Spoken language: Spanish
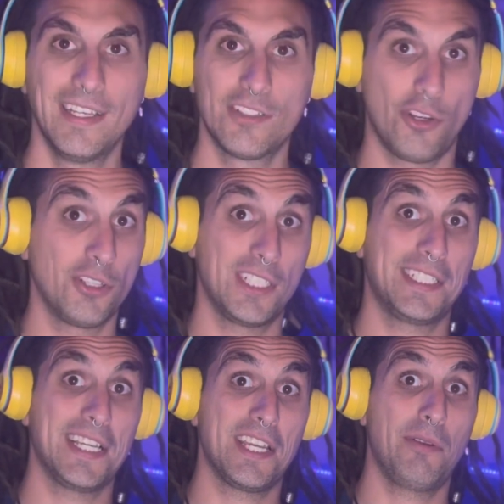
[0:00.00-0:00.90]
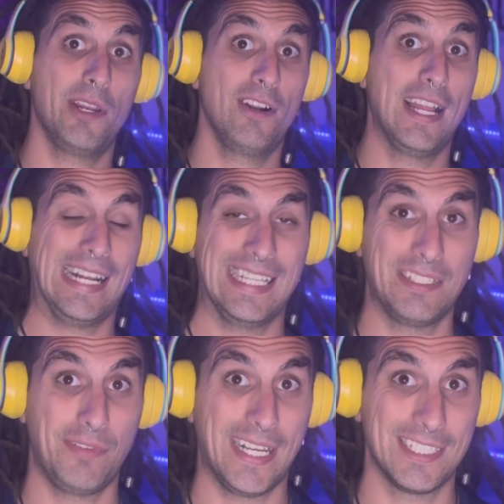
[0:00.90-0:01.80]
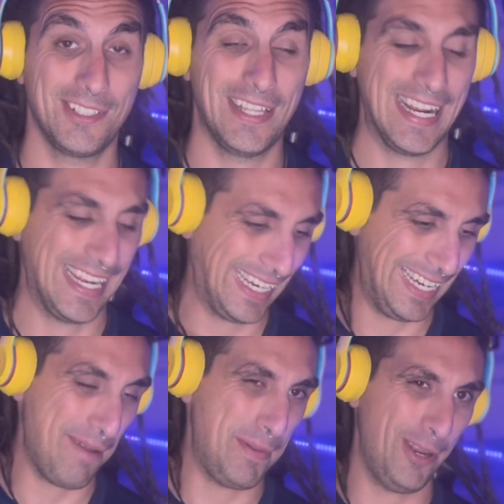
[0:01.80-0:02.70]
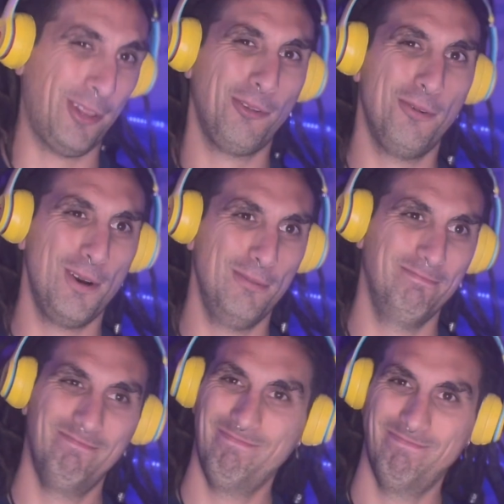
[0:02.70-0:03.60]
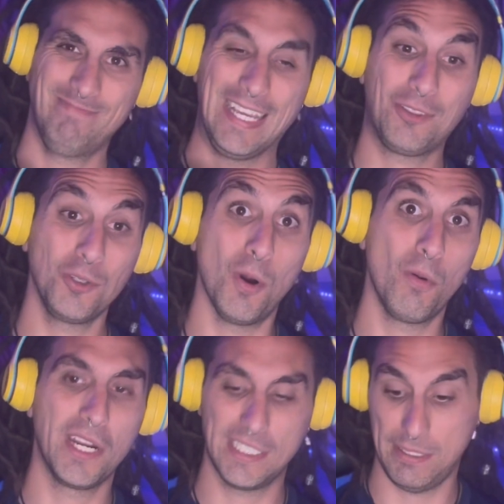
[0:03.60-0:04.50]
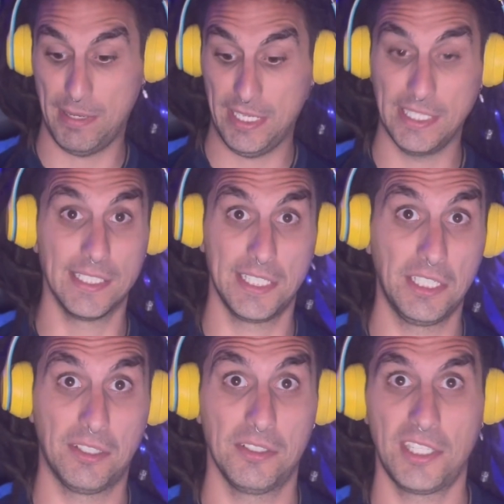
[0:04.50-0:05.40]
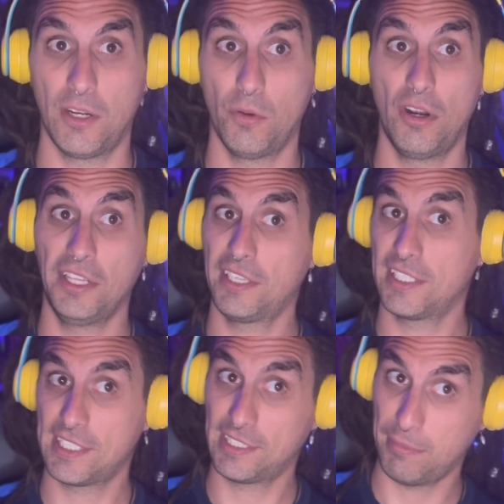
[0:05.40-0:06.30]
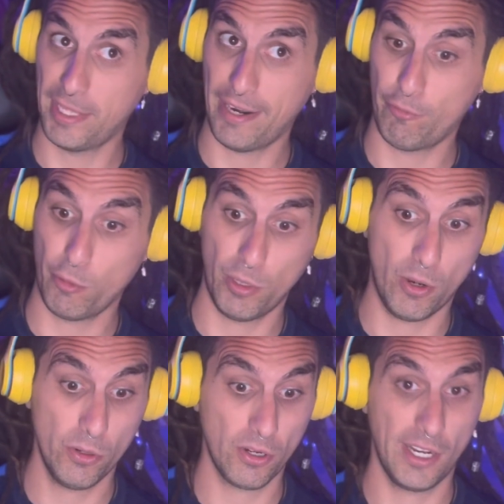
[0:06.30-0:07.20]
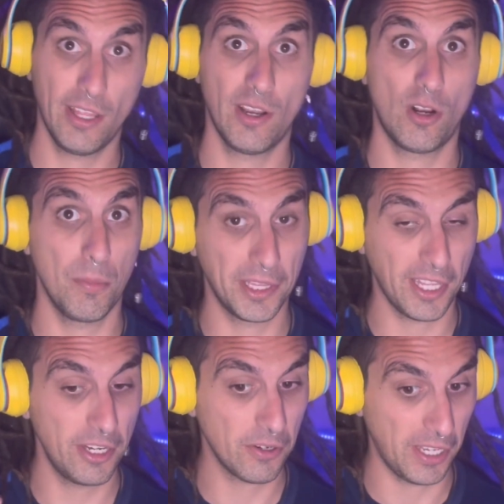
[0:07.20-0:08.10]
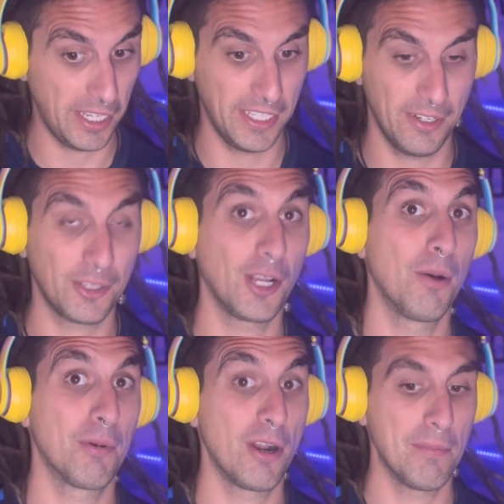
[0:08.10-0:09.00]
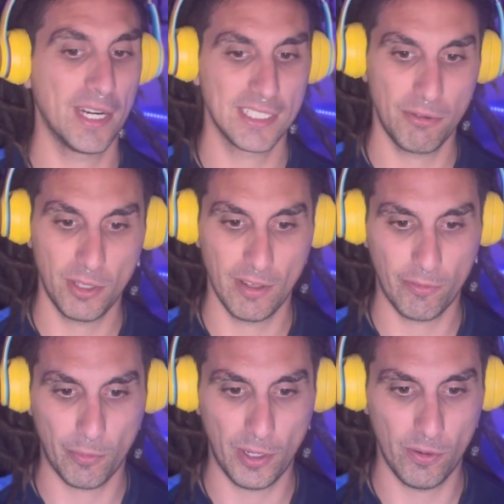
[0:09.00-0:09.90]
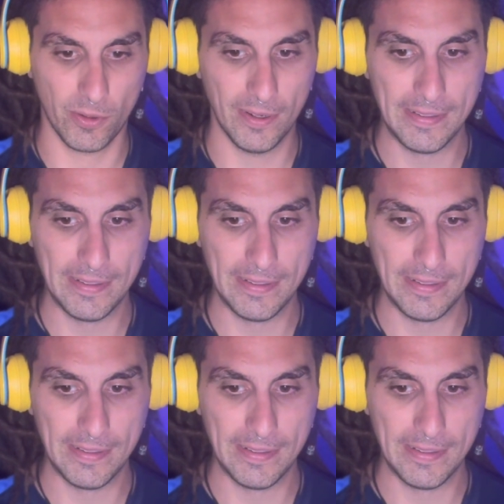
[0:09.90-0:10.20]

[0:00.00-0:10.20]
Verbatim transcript: Yo no sé si ayer vieron la clasificación de la carrera, pero estuvo estuvo buenísima. Insisto, si a alguno le interesa el tema de la Fórmula 1, que le dejo un comentario que no tengo problema en ese vídeo de Fórmula 1.